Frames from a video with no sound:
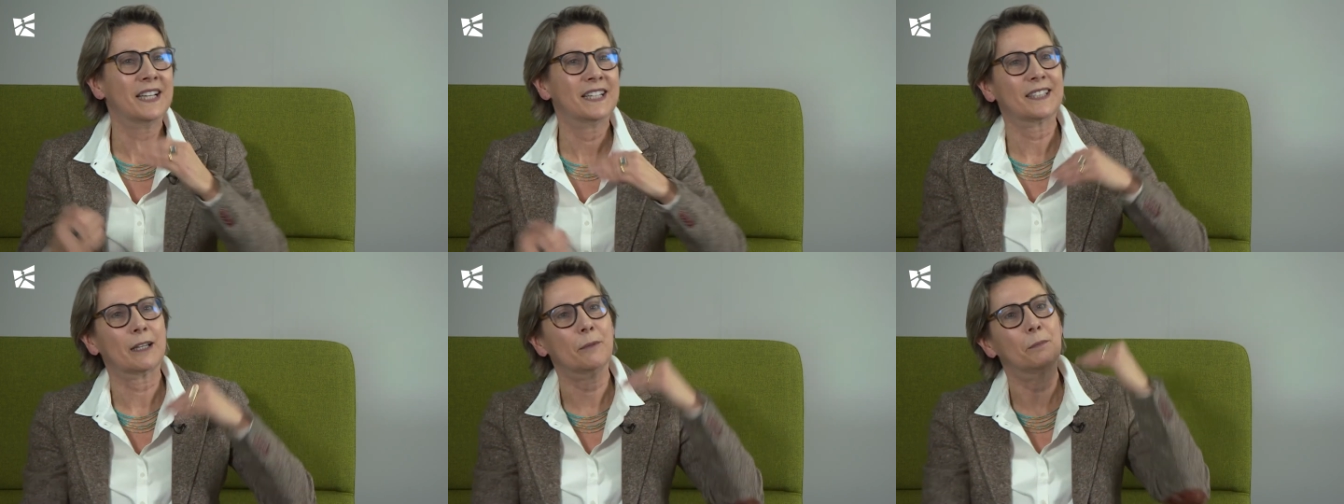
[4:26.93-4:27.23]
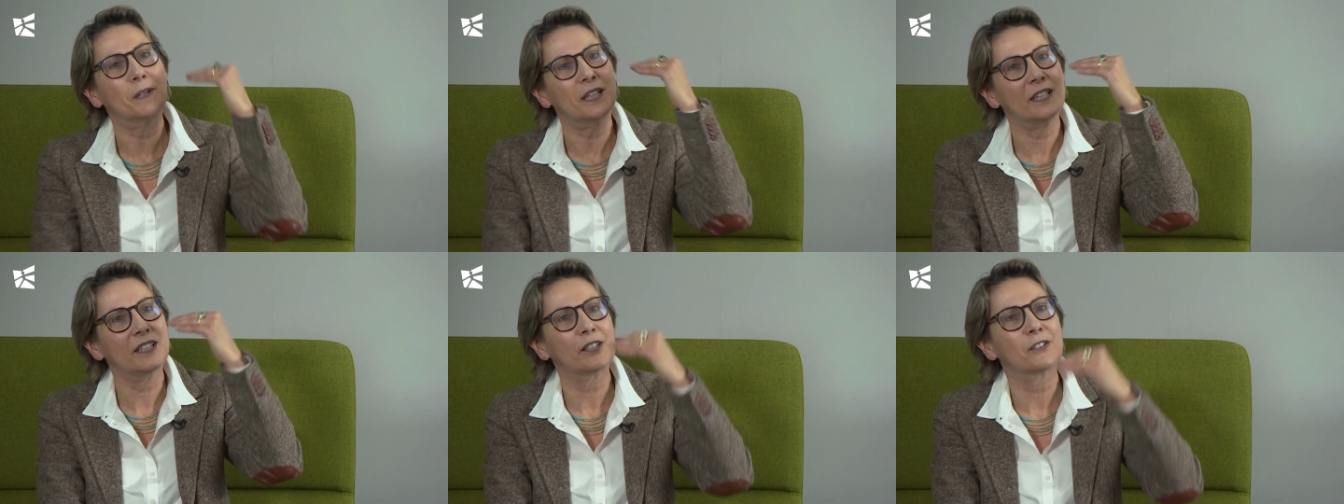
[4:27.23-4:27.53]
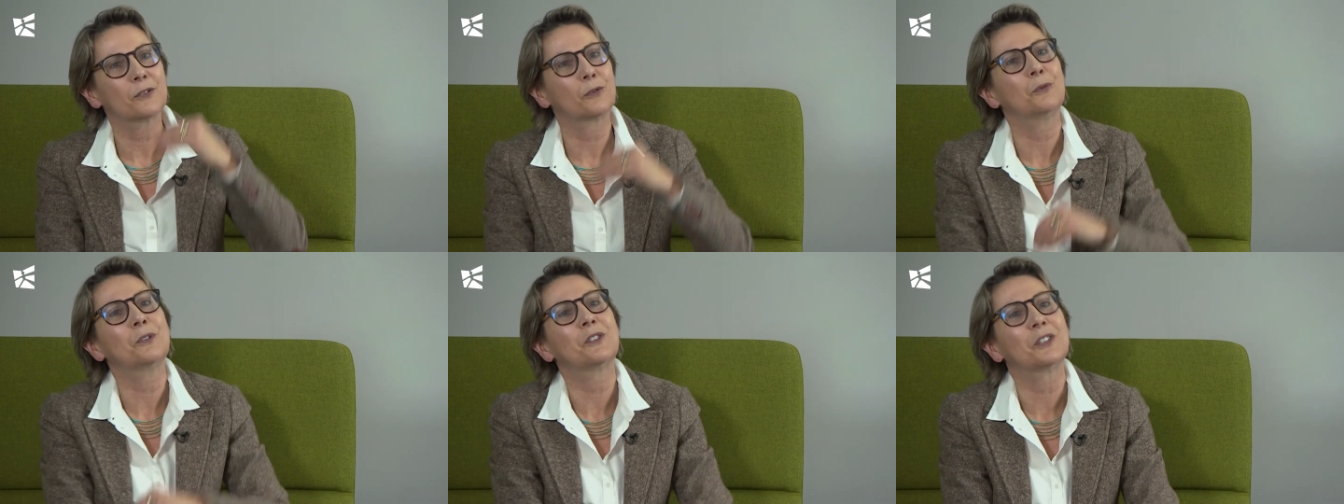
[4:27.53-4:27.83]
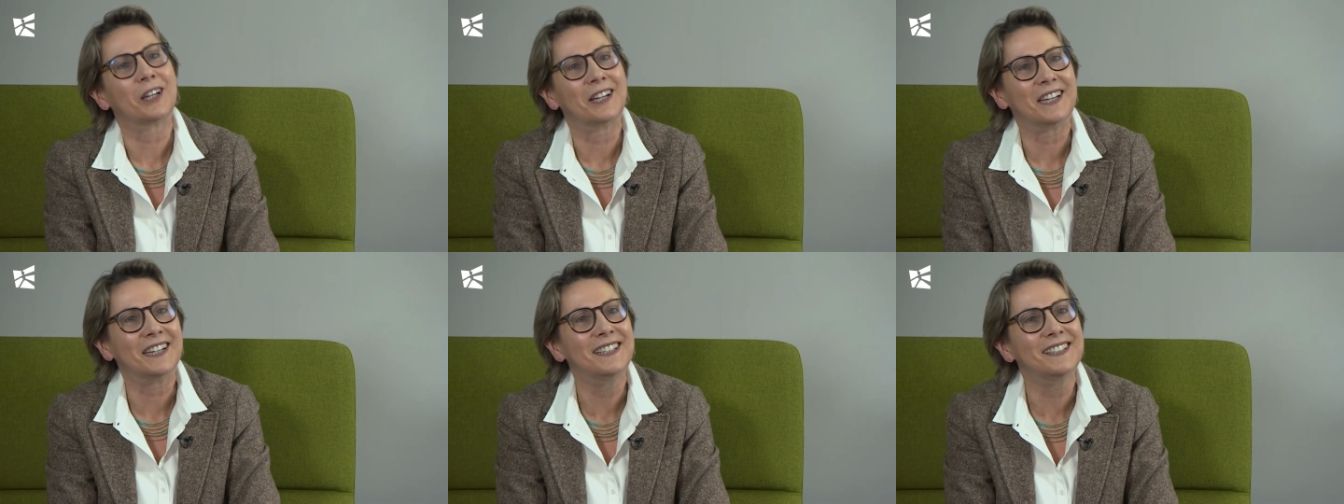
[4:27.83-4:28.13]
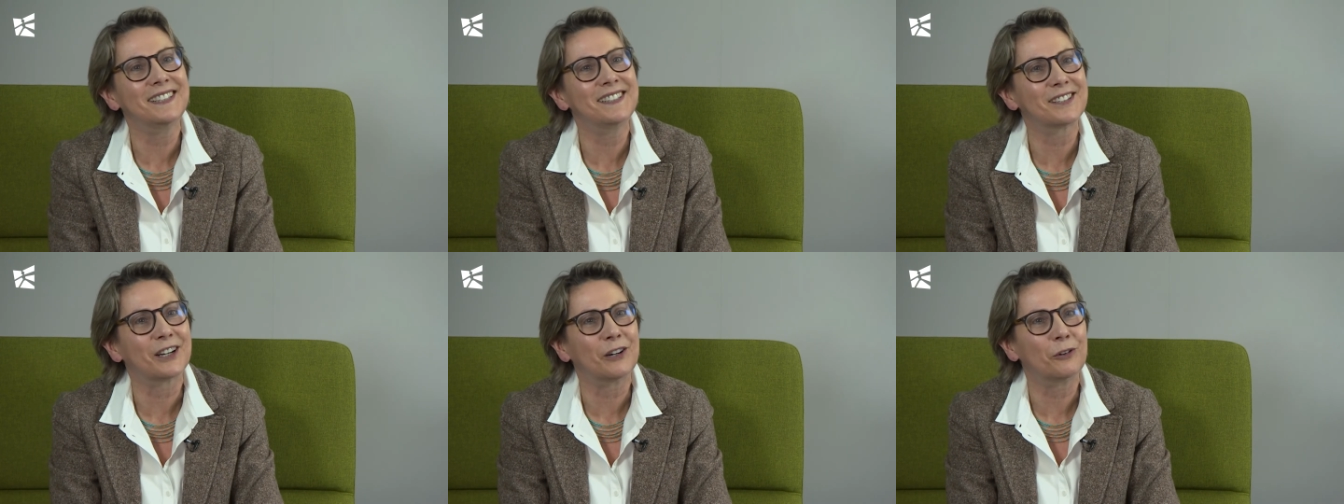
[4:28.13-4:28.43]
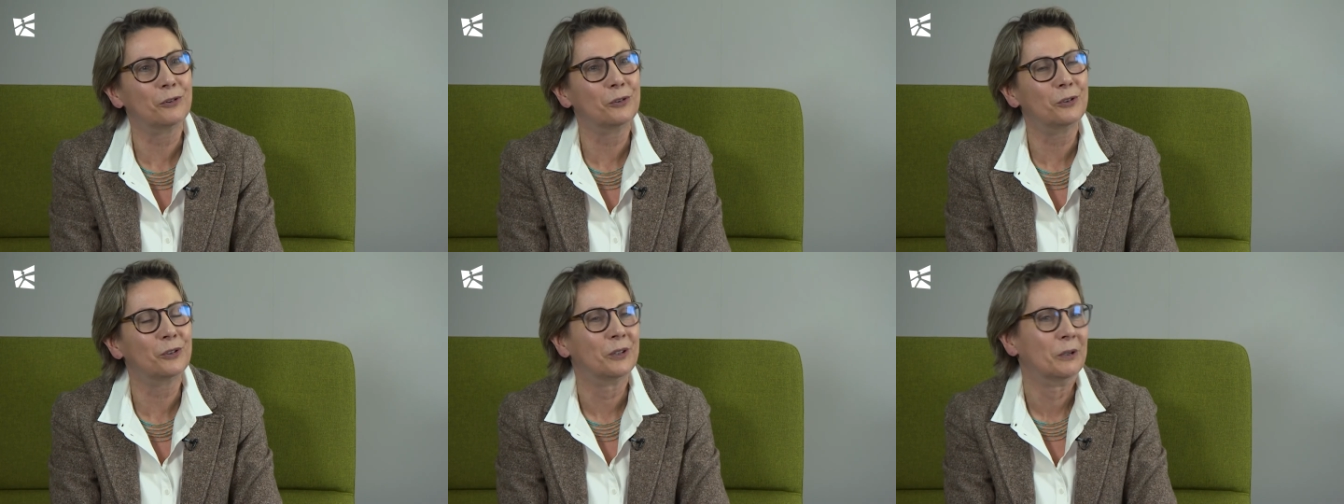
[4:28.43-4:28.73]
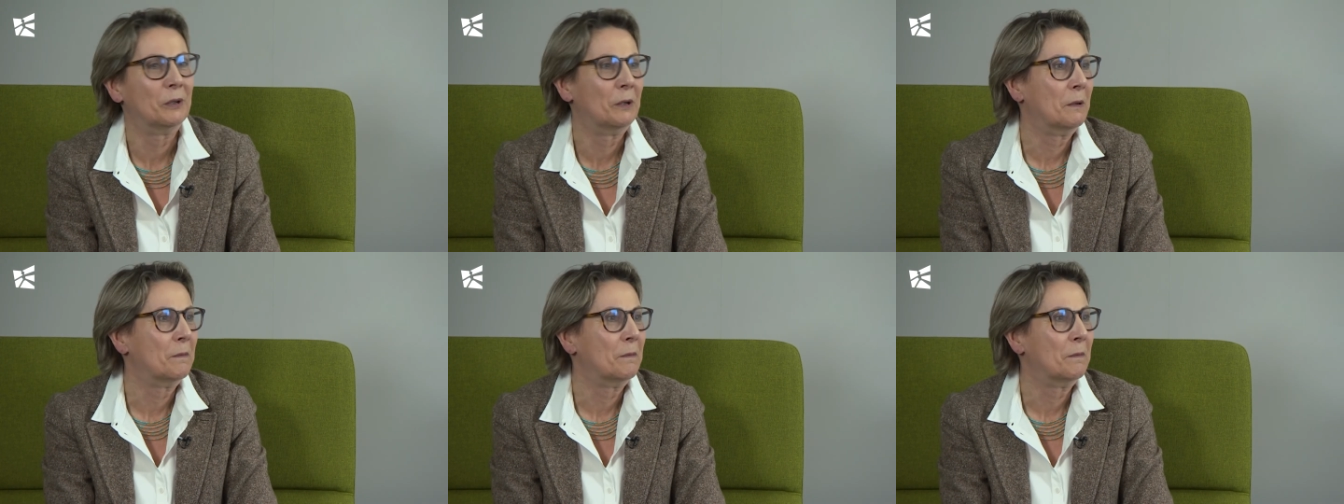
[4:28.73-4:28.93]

dann bringt es uns eigentlich auch